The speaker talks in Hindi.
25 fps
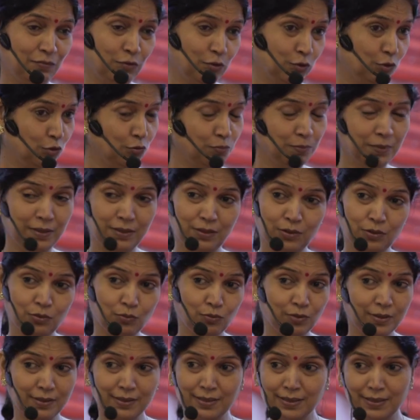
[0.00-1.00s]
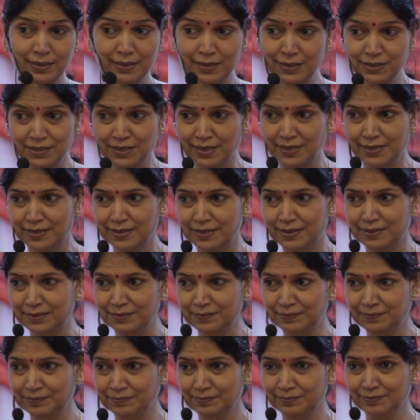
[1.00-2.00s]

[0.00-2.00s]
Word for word: वो तुम्हें तोड़ कर ले जाएगा